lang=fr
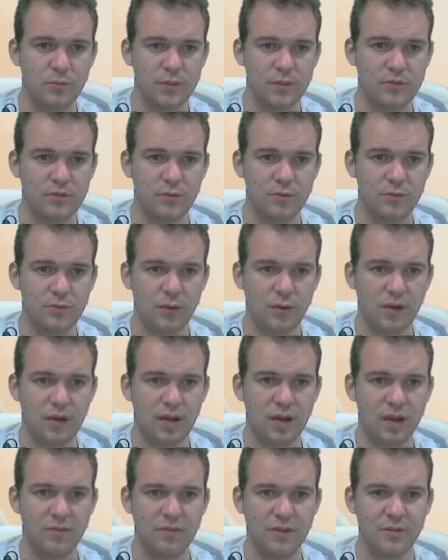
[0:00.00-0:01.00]
ce soir
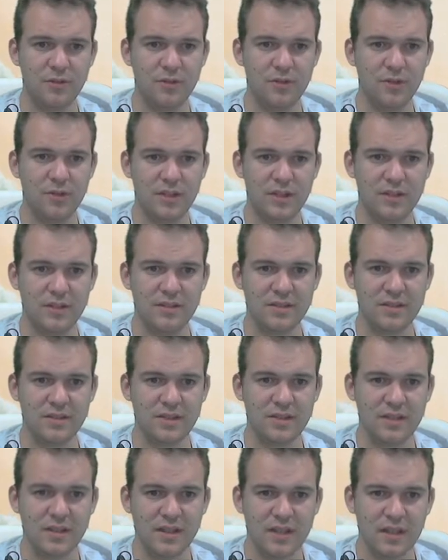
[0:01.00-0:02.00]
à
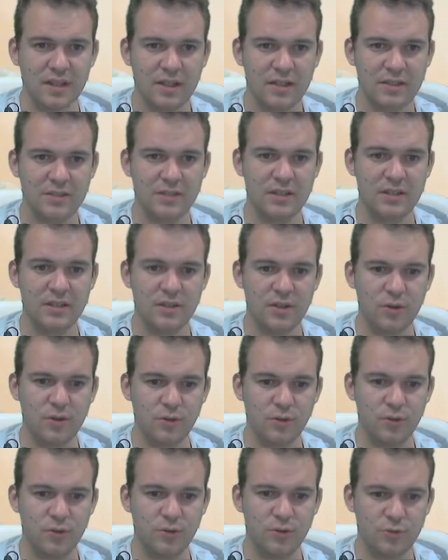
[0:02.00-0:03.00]
22h15, site
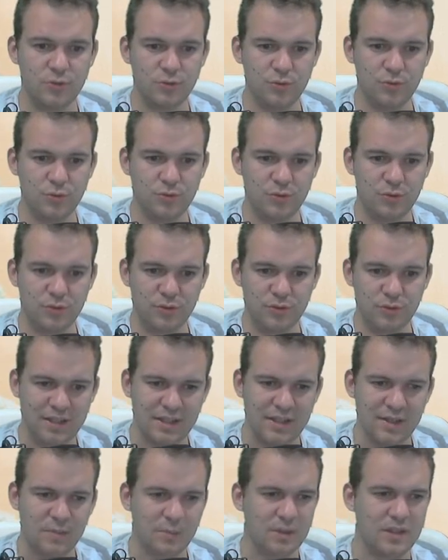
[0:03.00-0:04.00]
au-dessus.
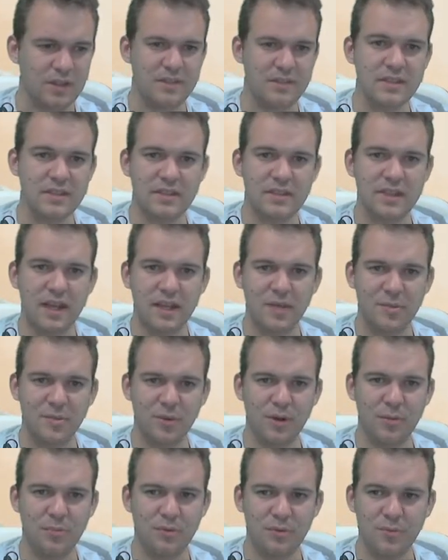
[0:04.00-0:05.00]
Merci Sky
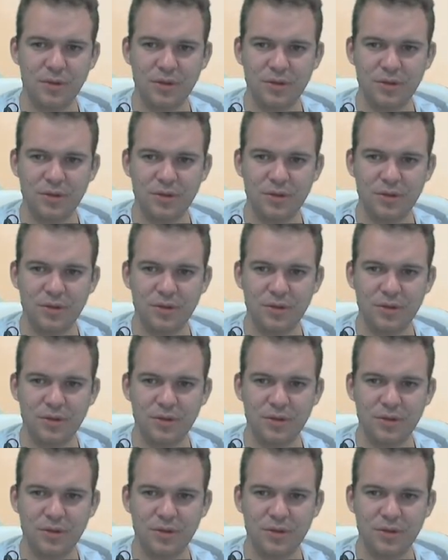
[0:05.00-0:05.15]
pour la pub.